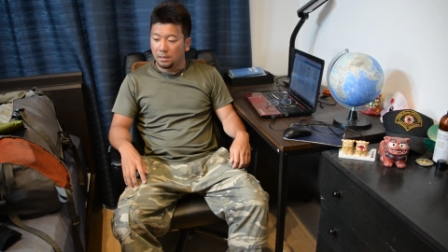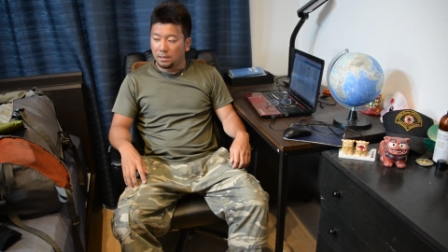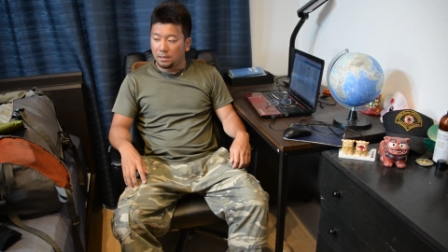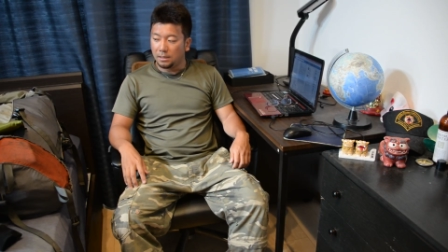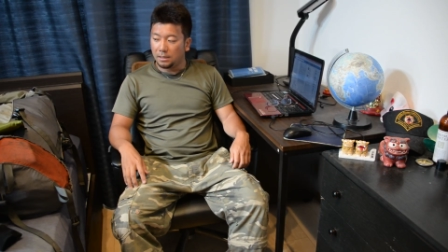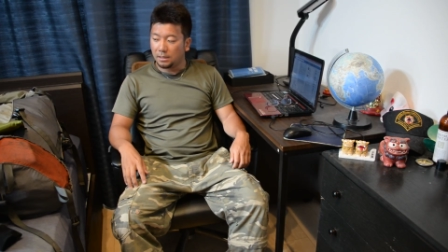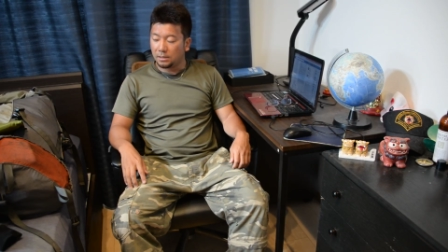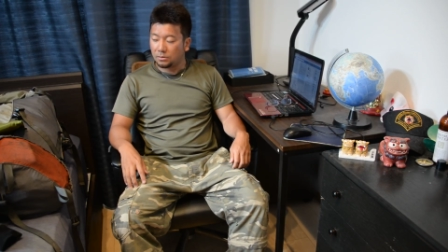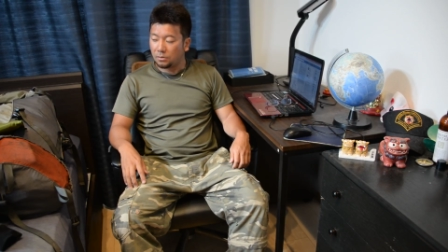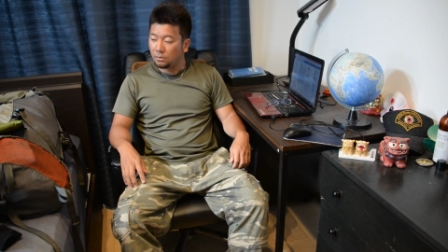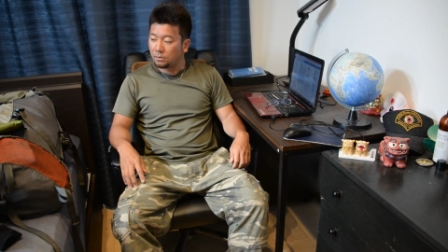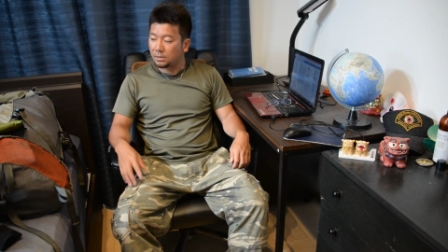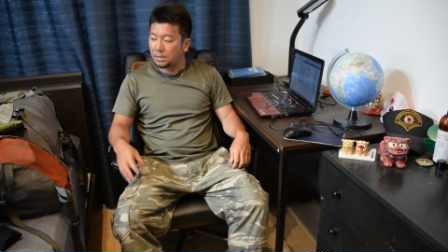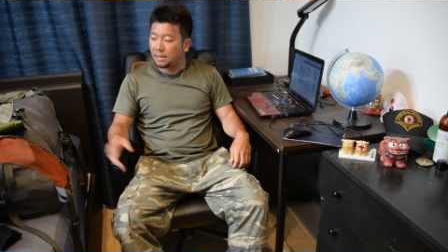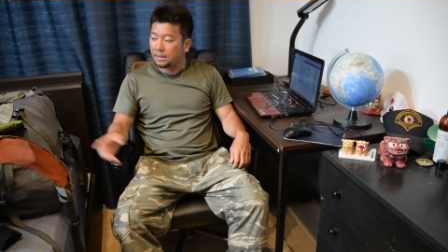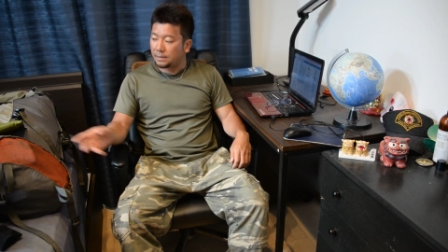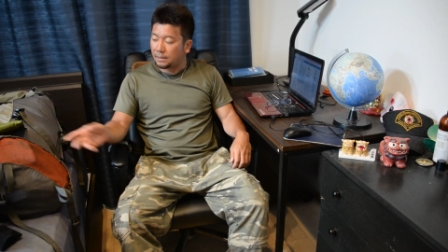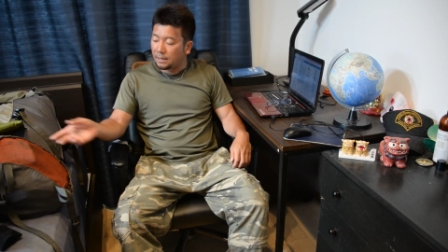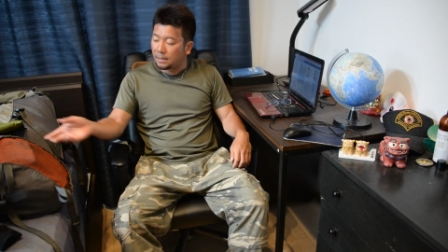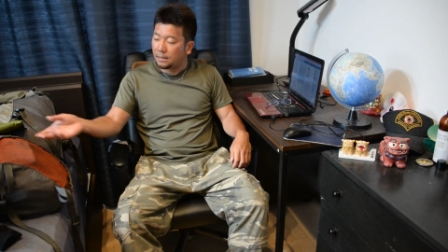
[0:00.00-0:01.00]
えー、今
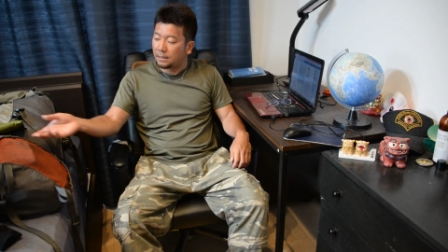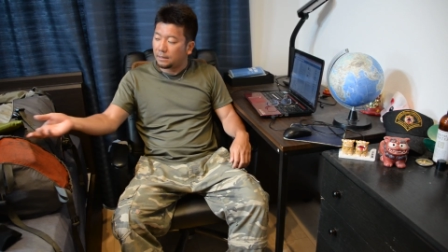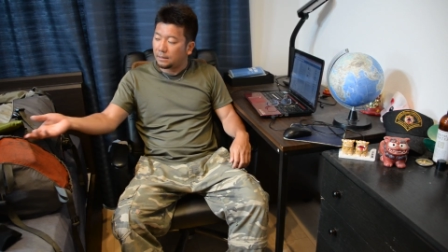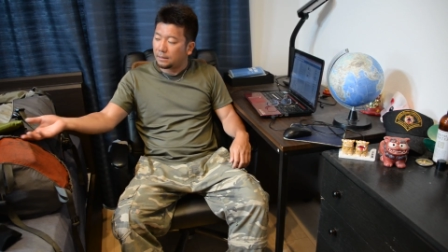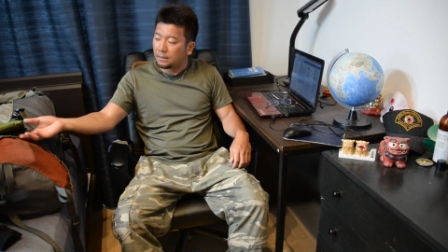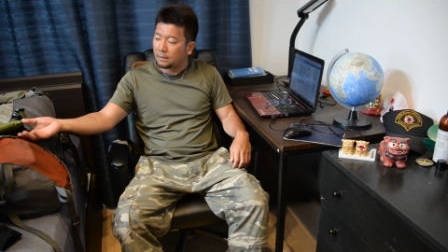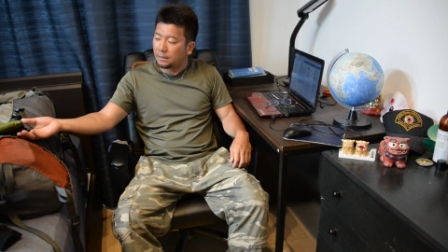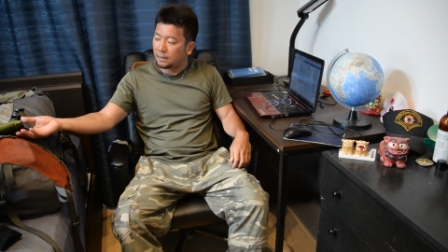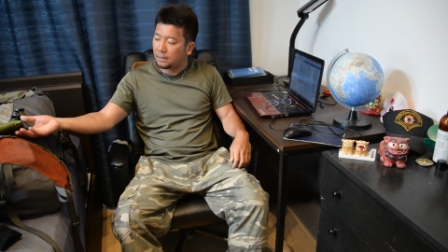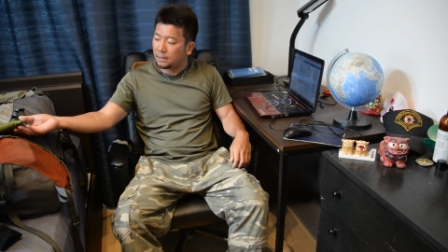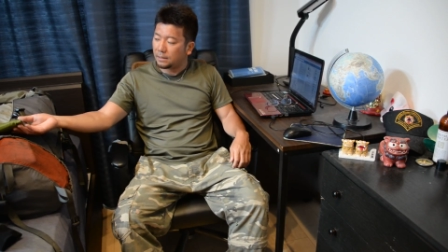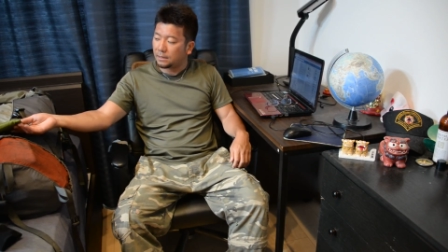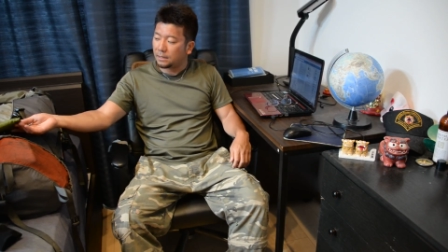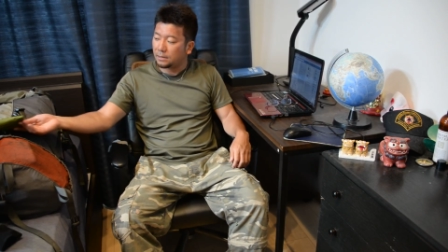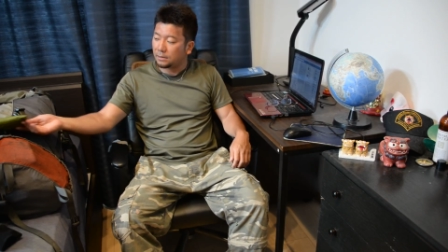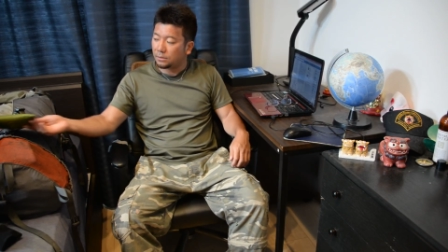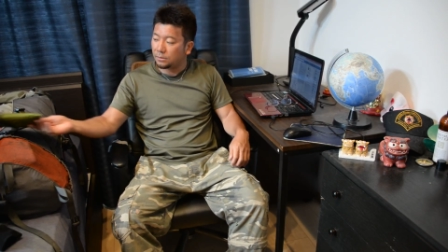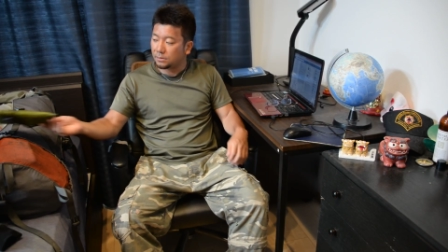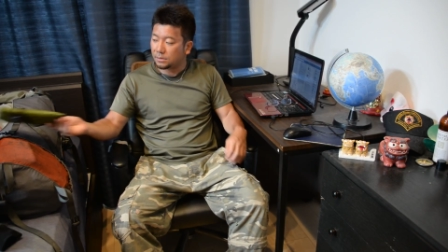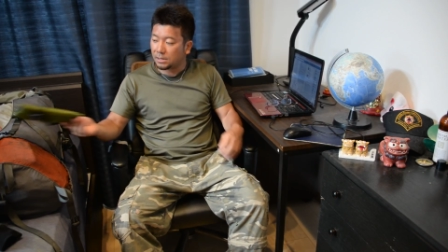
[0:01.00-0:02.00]
回ね、えー、
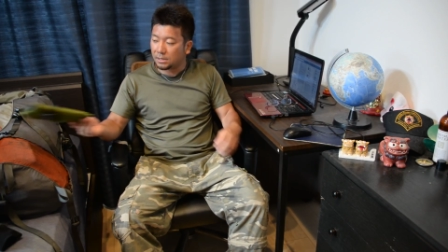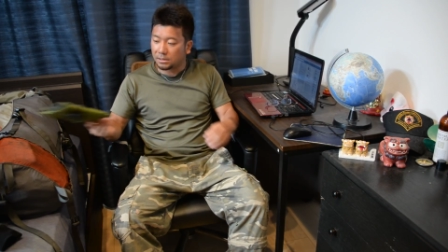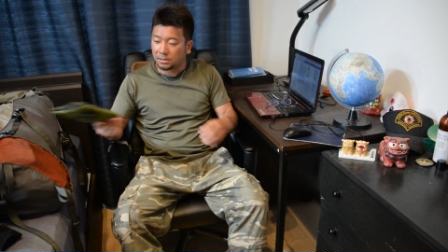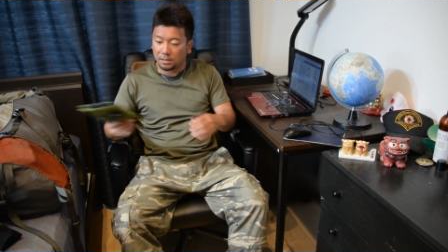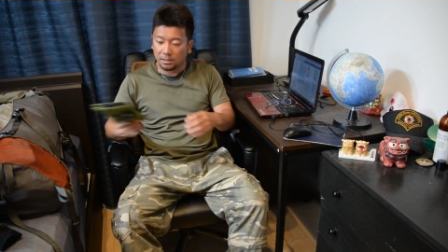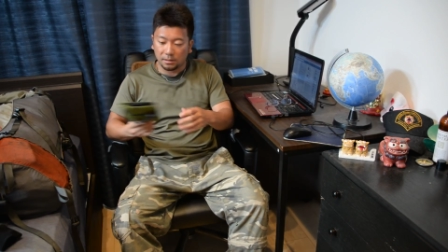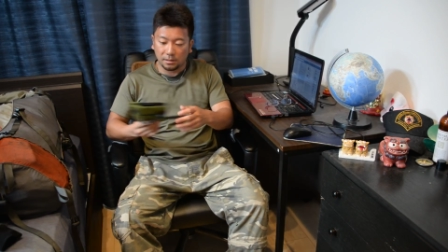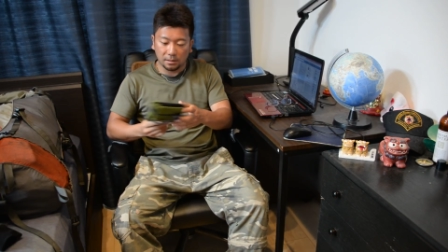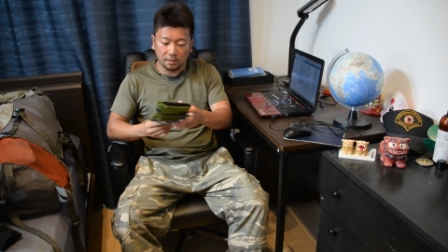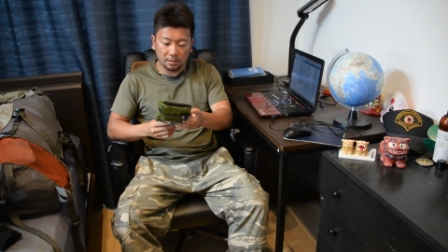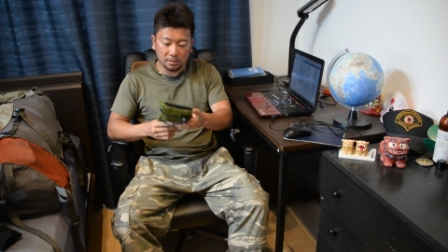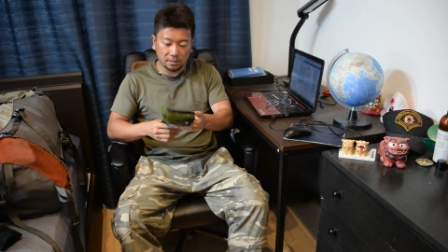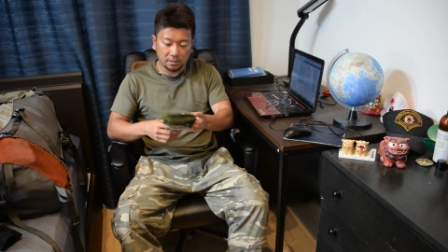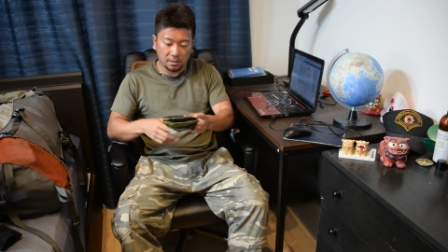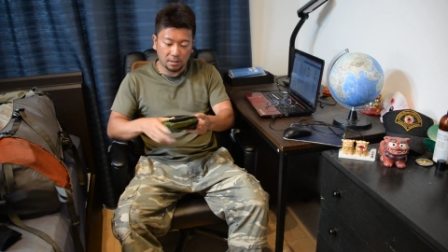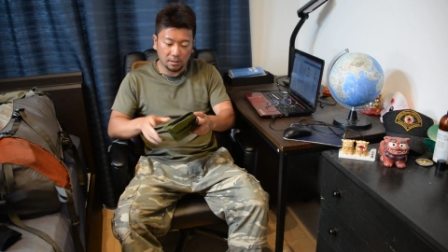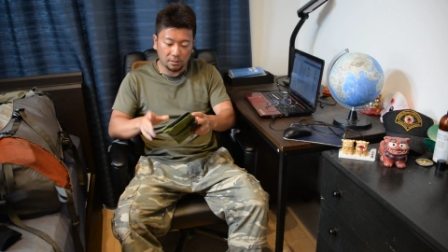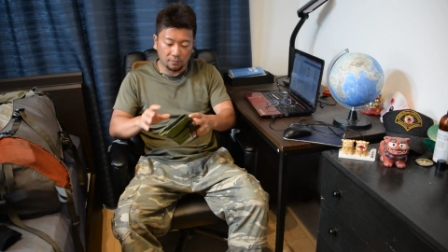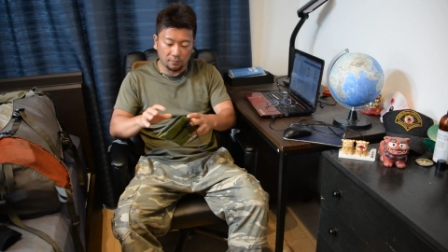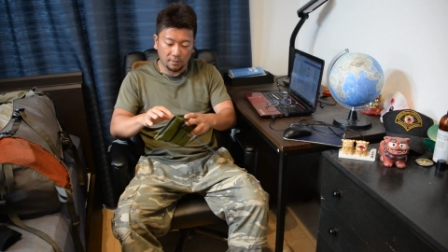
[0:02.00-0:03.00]
言及させていただき
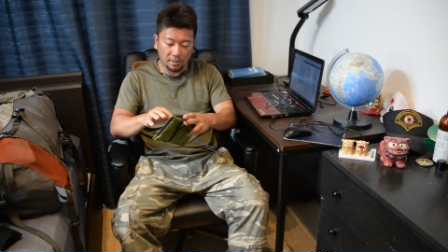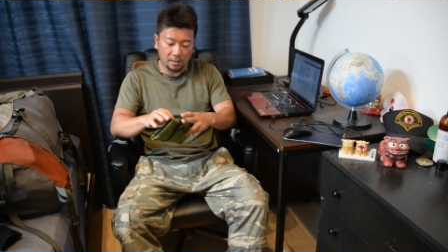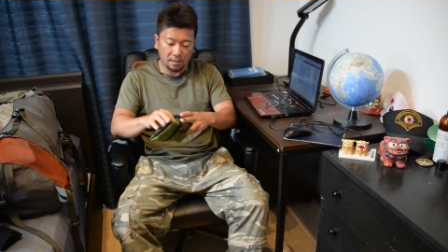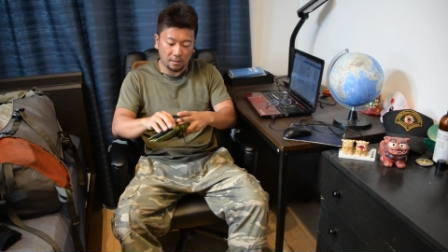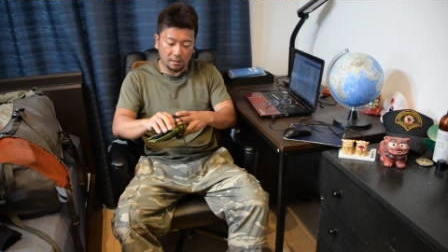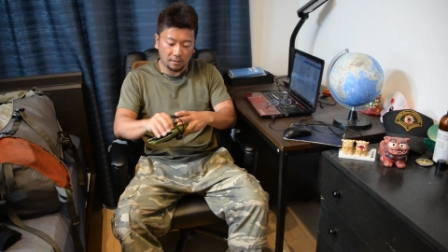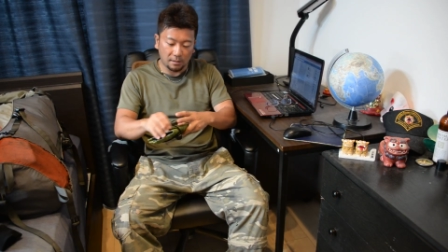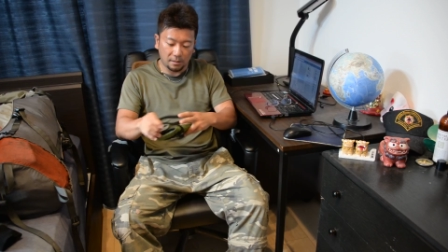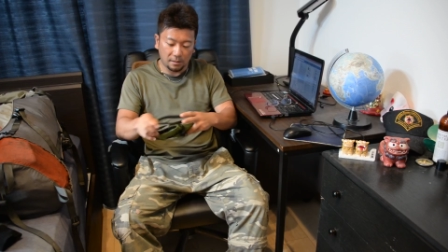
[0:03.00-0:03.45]
たいのは、